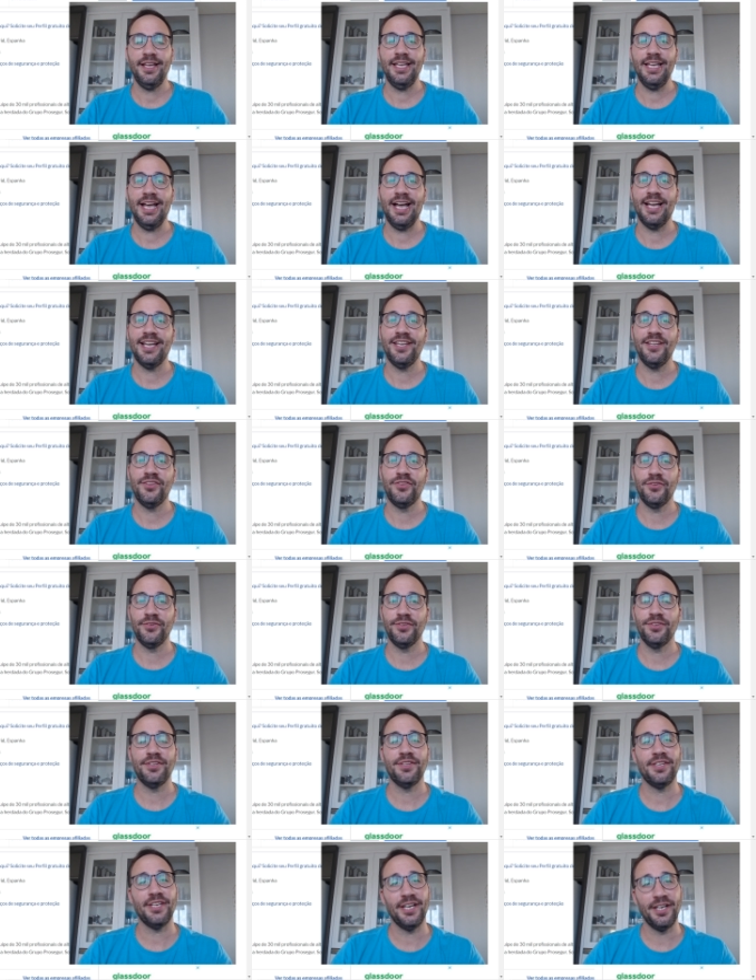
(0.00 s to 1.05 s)
E aí,
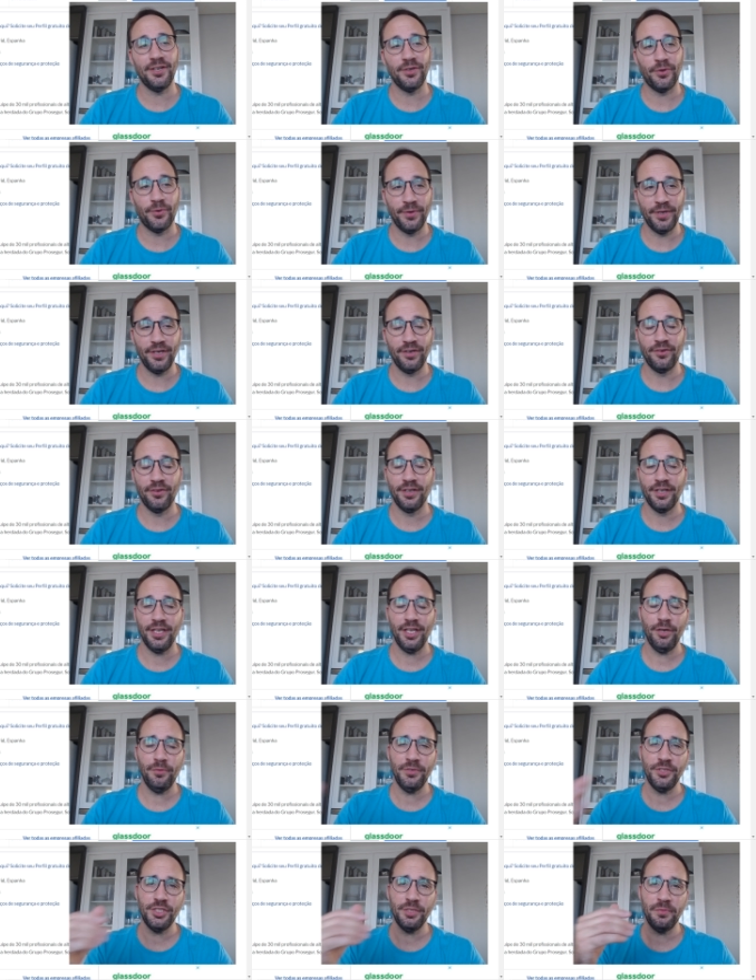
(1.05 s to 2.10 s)
tudo tranquilo?
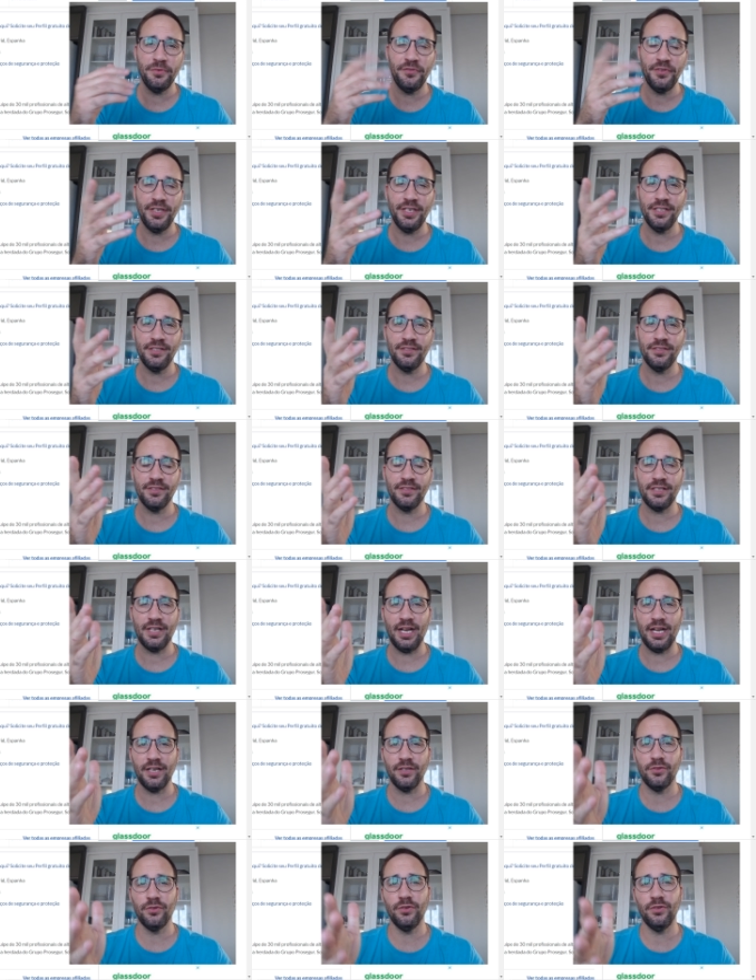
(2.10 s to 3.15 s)
Eu me chamo Vinícius
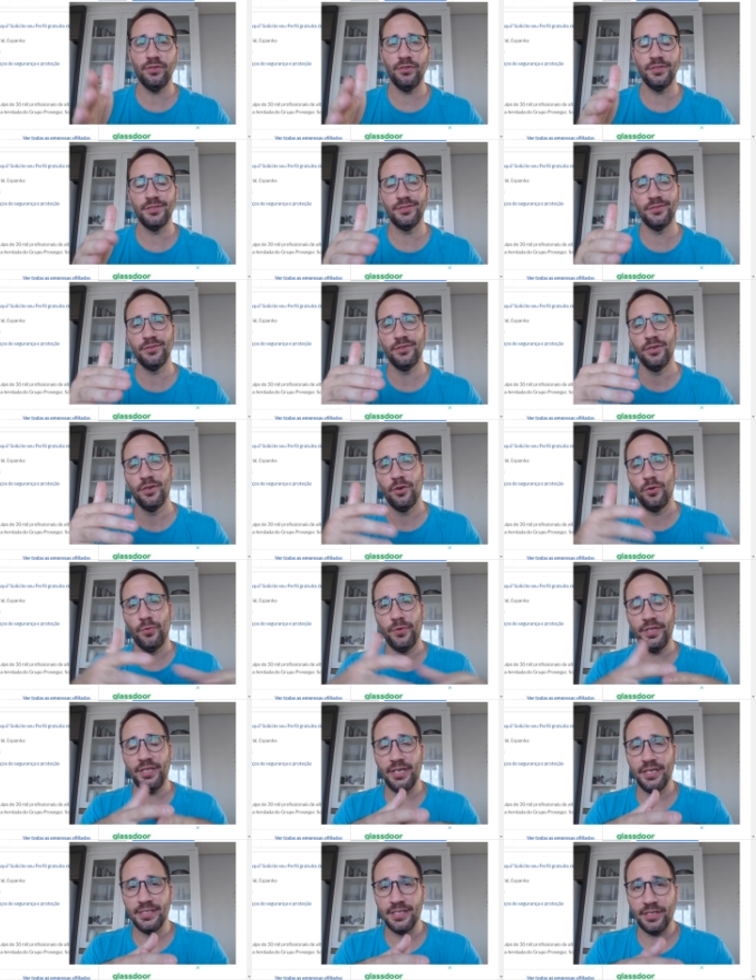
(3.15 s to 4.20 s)
Cardoso,
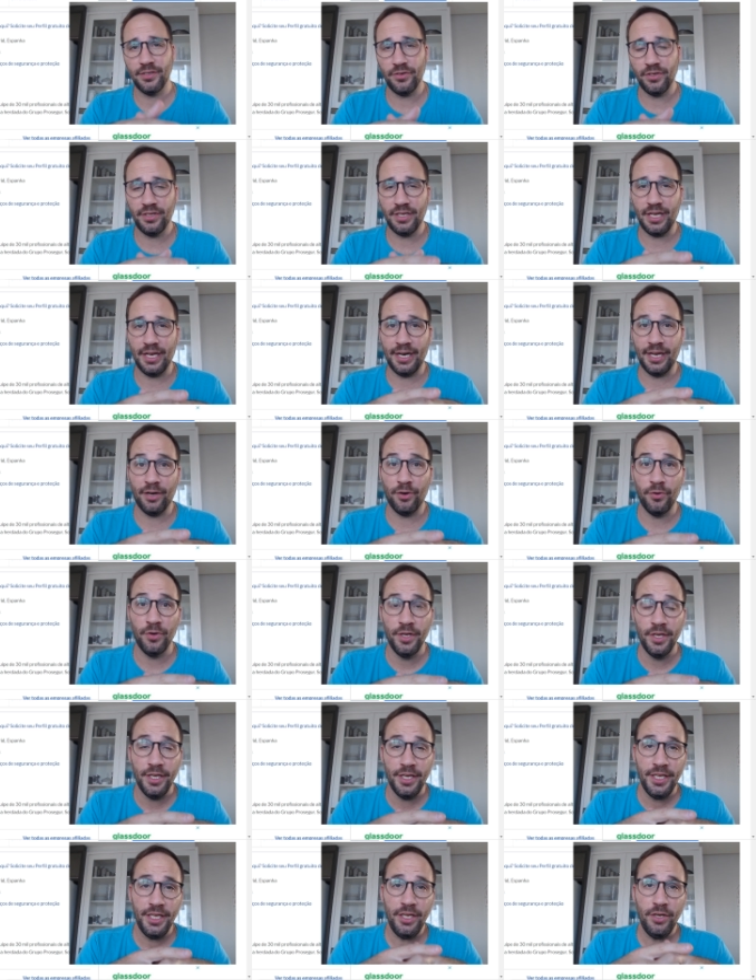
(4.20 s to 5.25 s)
o do canal,
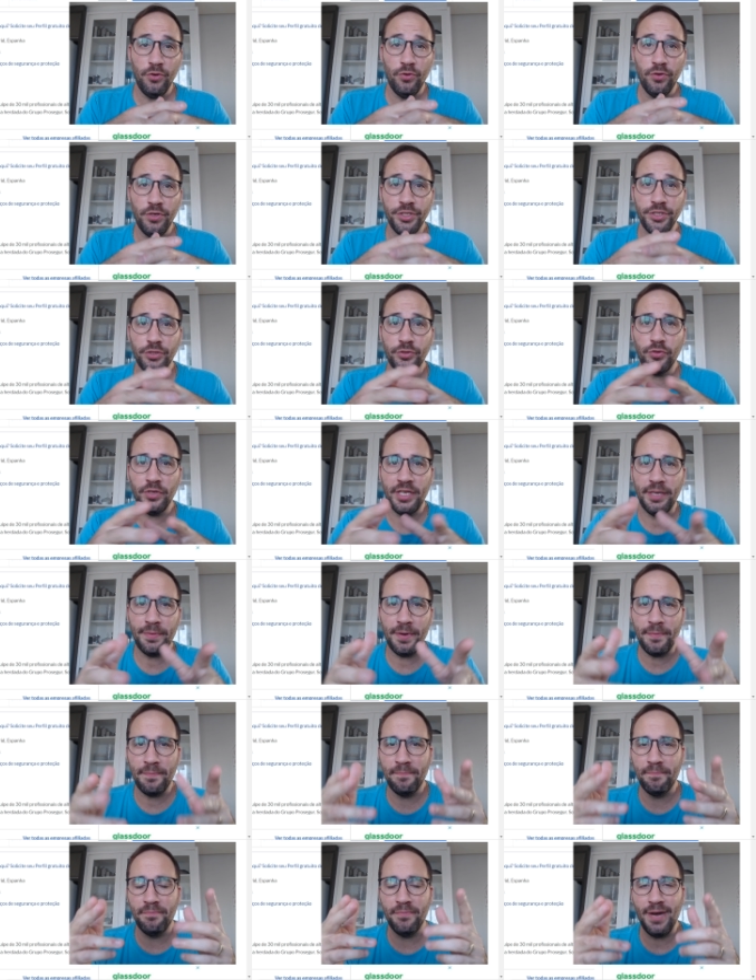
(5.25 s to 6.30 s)
e hoje eu tô aqui para
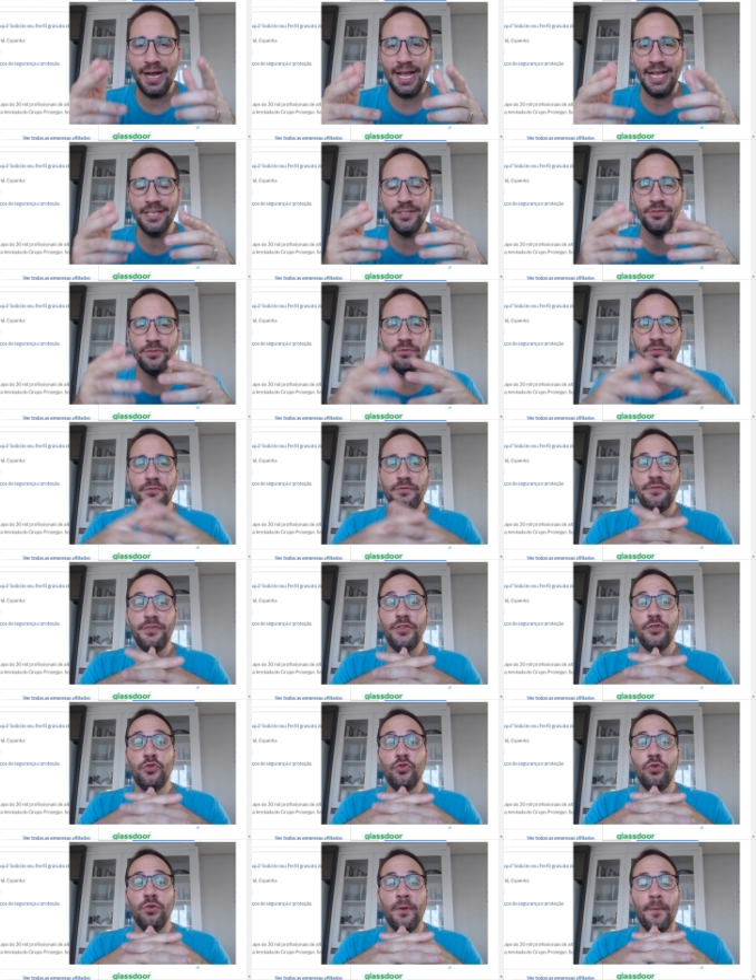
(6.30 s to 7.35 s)
mais um
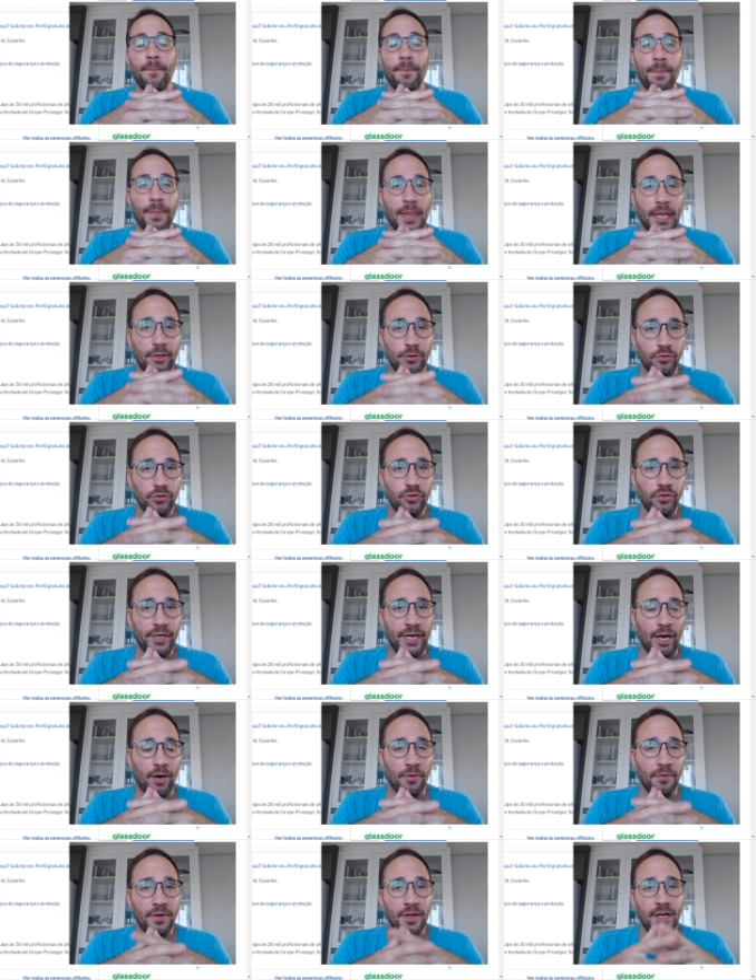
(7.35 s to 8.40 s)
vídeo tutorial.